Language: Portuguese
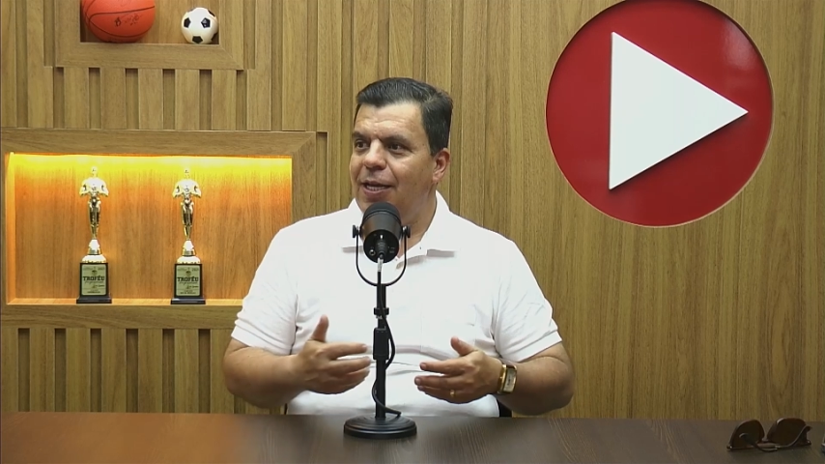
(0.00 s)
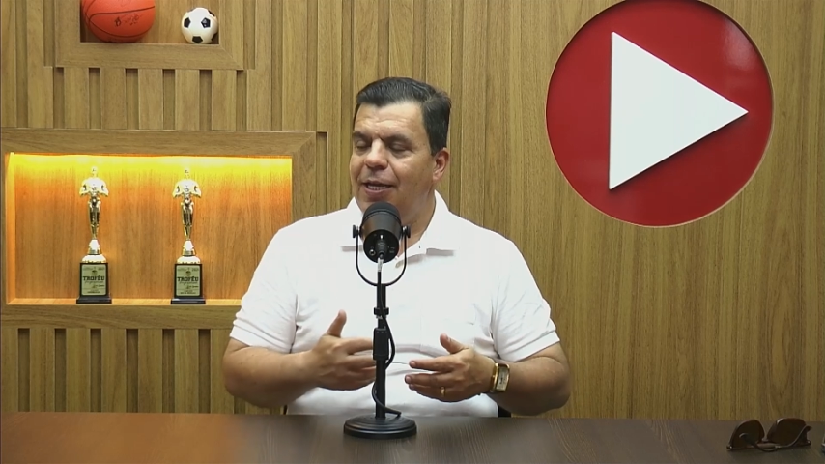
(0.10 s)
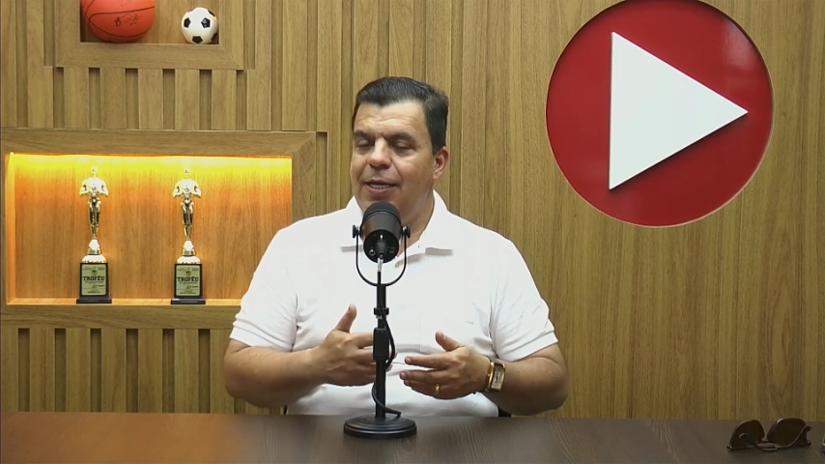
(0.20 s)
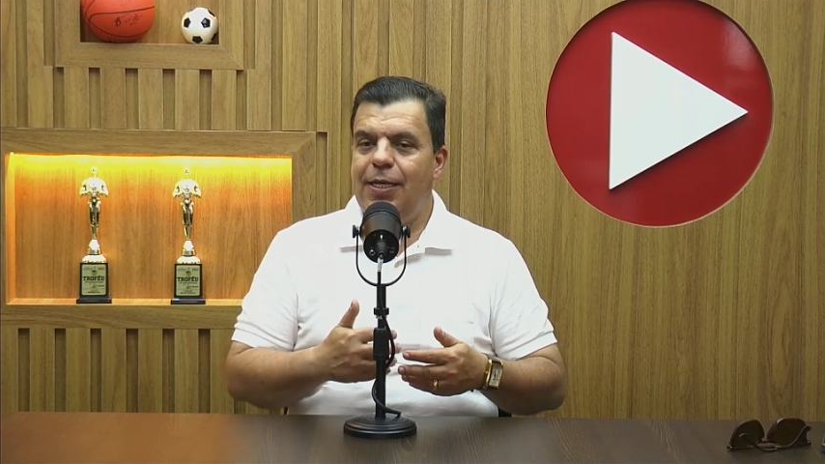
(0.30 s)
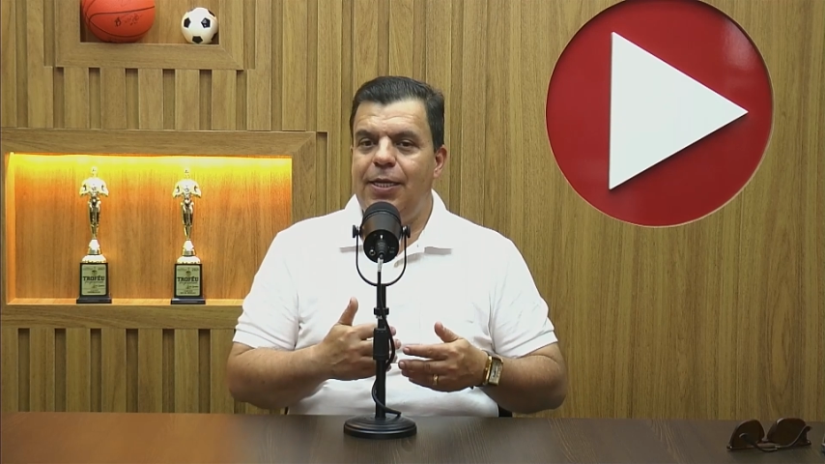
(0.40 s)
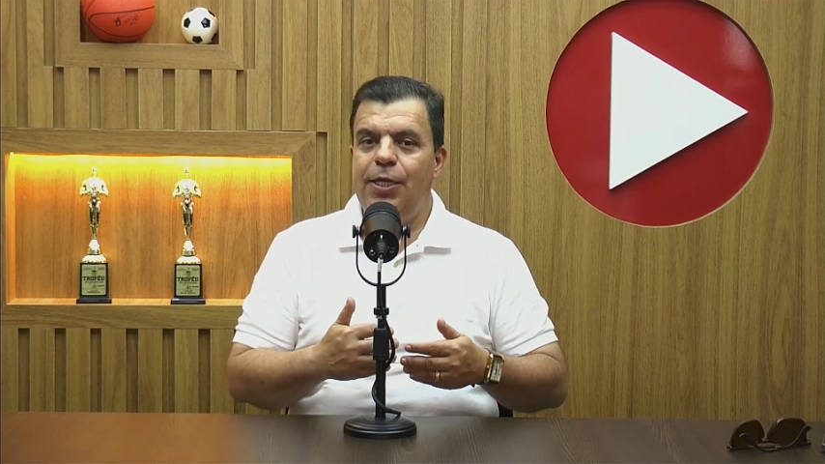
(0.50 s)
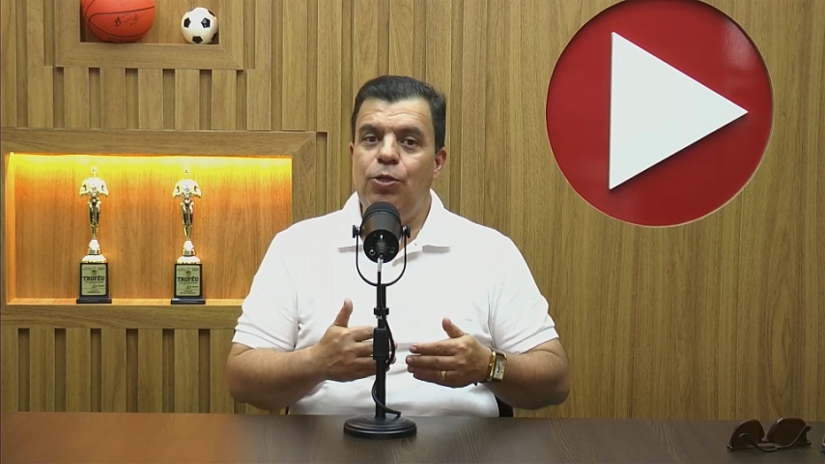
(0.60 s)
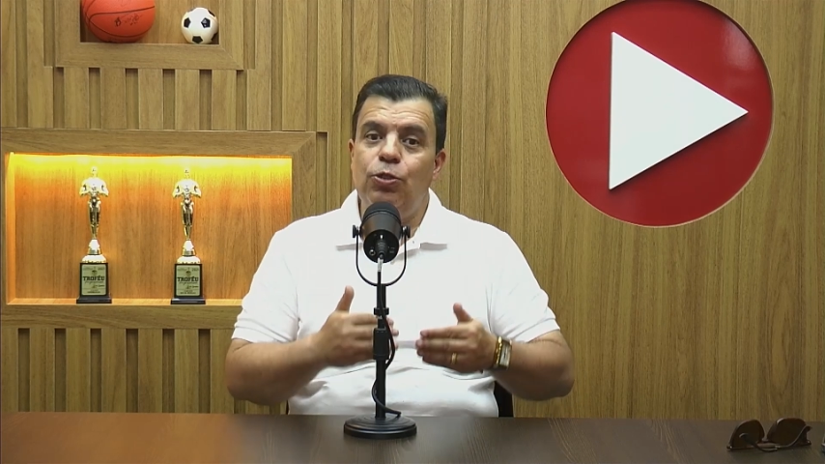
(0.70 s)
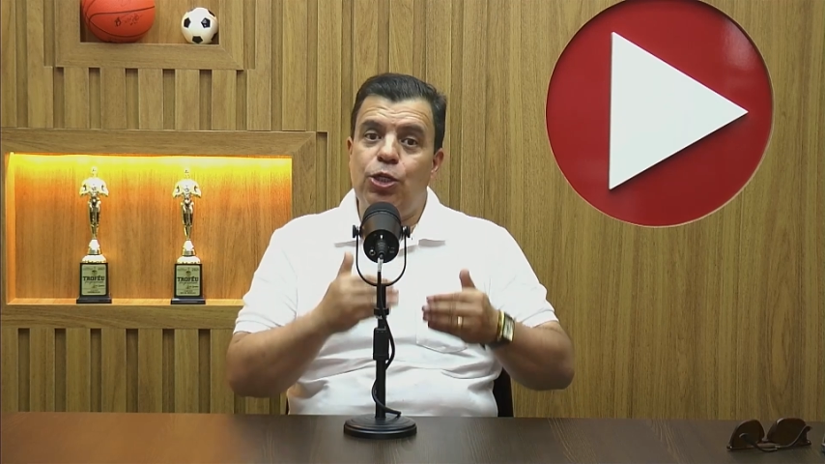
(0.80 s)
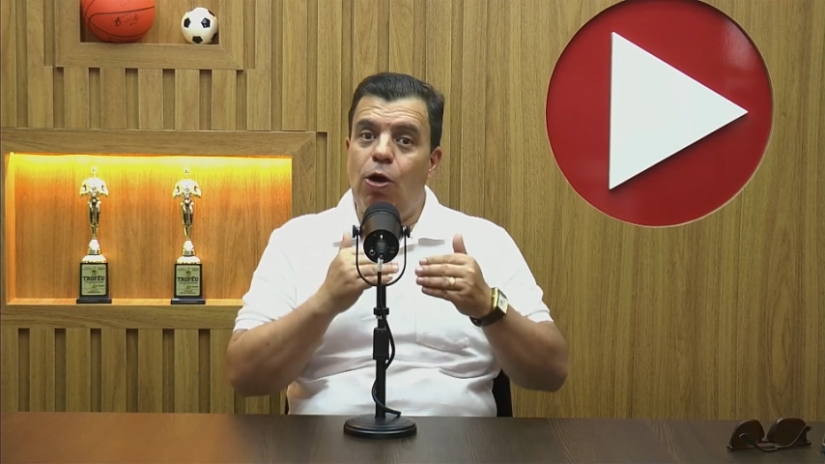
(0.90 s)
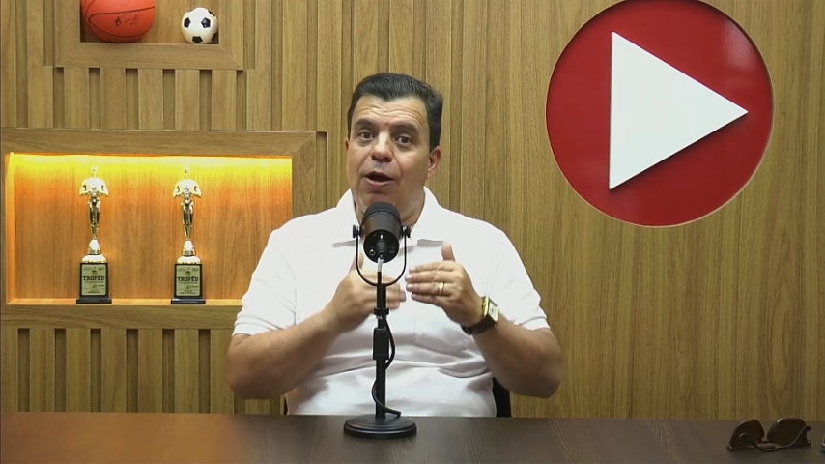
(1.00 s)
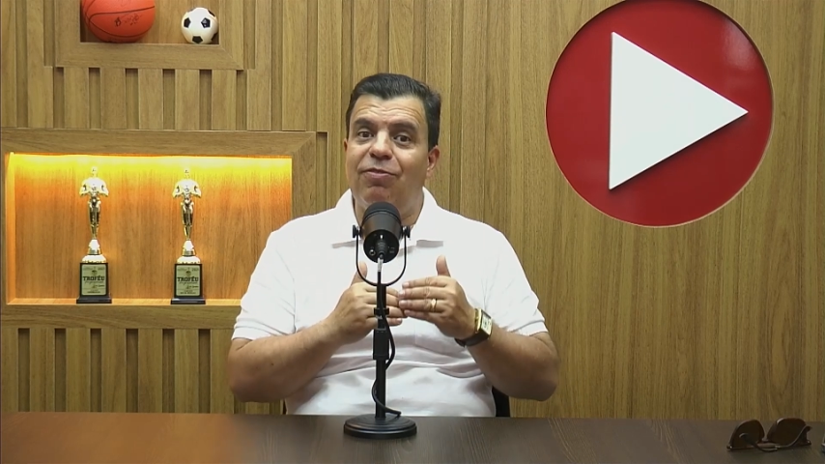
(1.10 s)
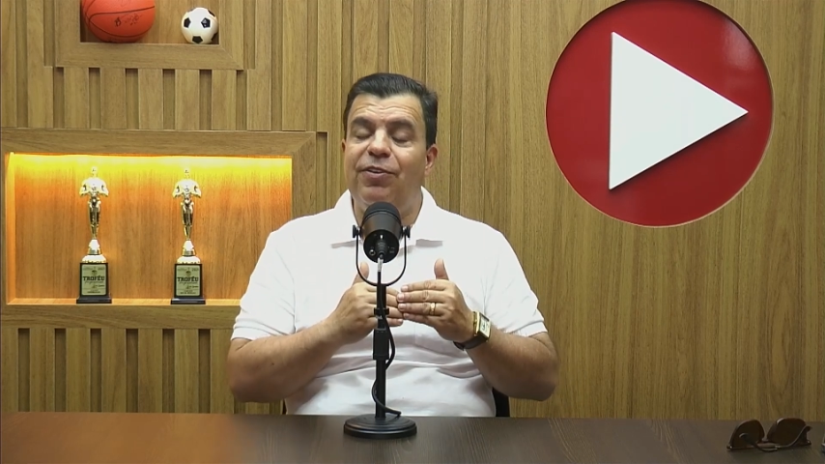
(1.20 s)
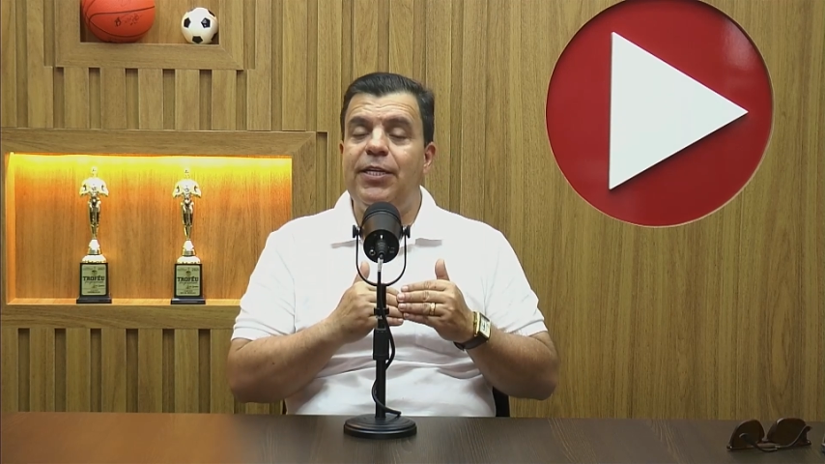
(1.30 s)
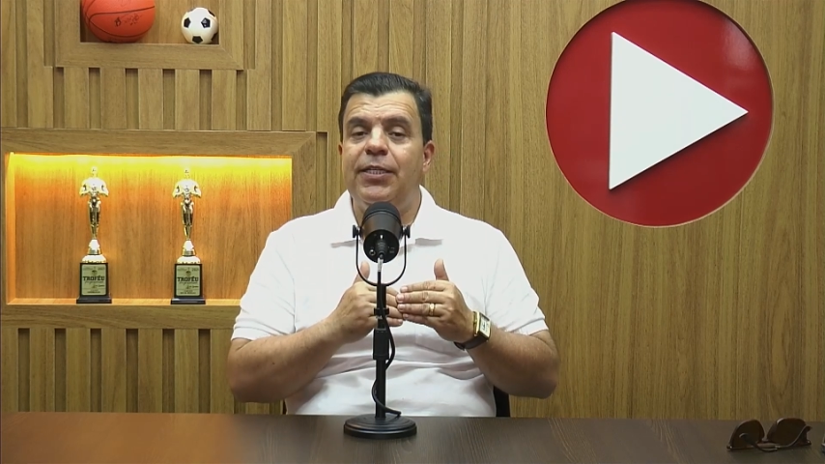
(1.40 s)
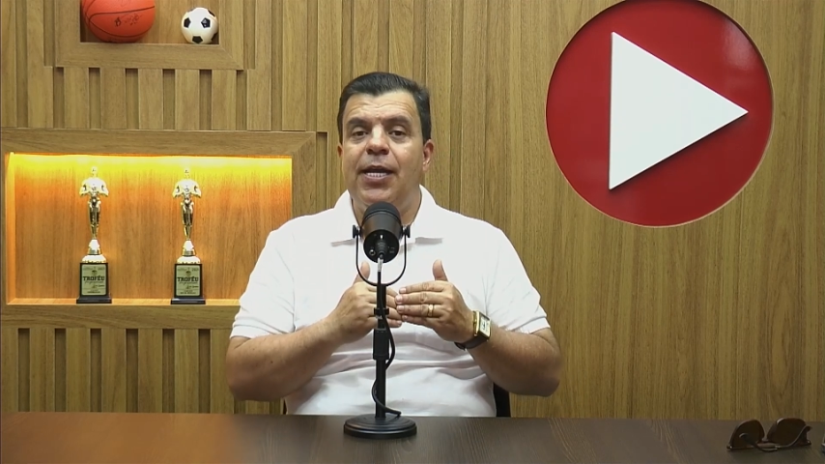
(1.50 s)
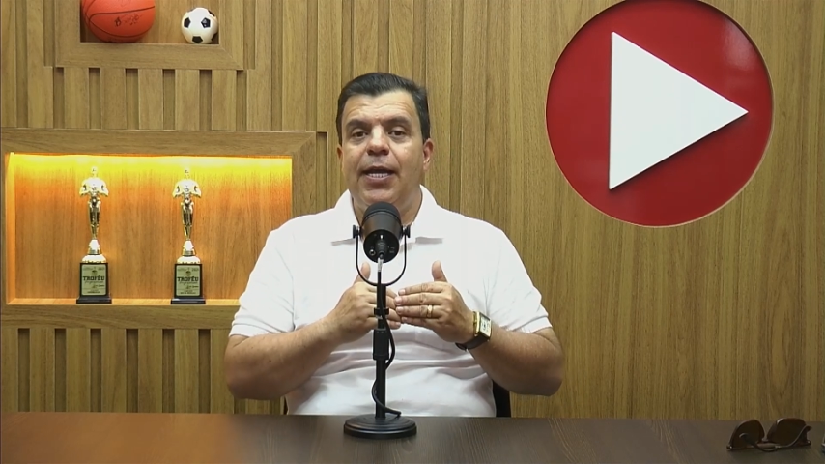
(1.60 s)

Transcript: E, e o jovem